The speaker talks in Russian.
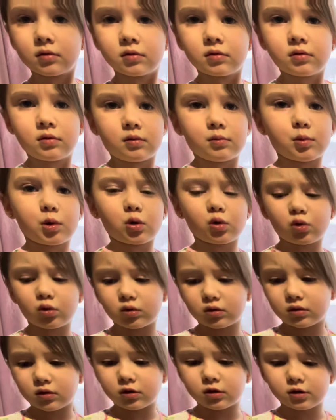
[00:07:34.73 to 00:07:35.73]
И
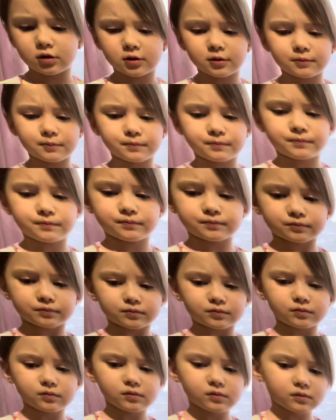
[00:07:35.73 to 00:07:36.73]
долго-долго много вообще
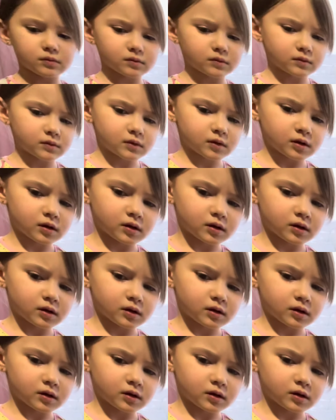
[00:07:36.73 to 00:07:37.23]
лет были